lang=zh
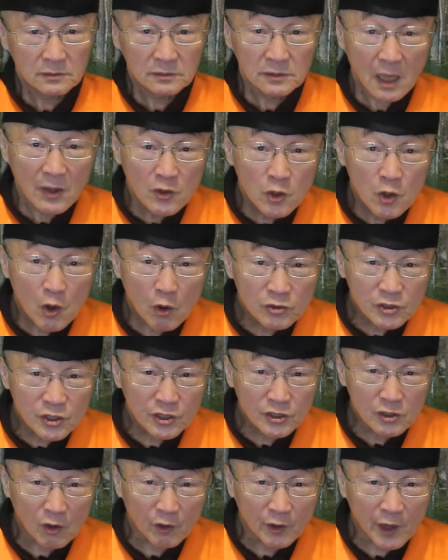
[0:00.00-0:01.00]
咱乡
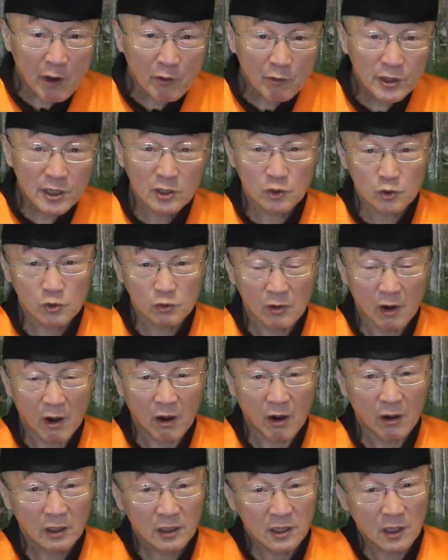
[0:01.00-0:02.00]
亲哦，有兴趣
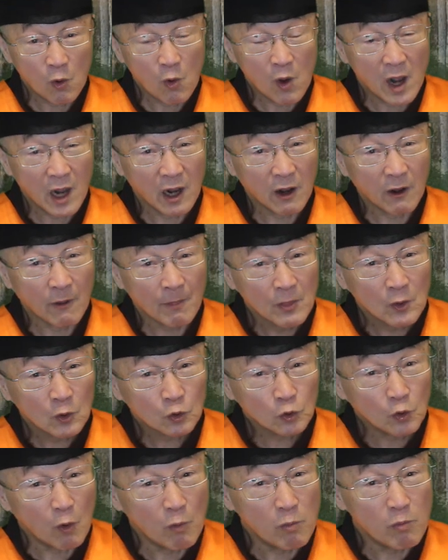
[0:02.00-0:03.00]
吼去看吼，
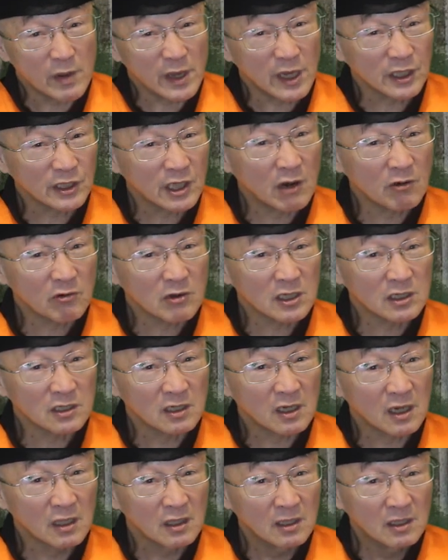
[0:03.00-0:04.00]
冻袂了
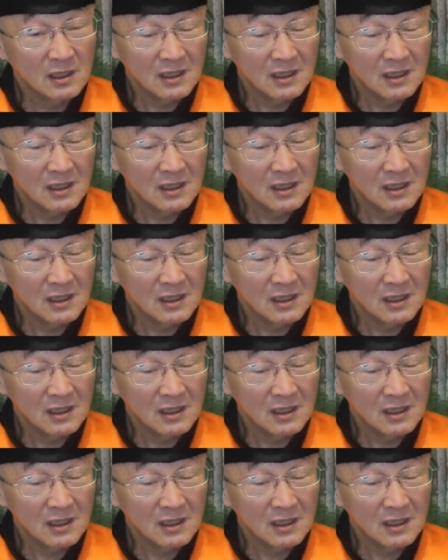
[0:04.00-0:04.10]
哥啊！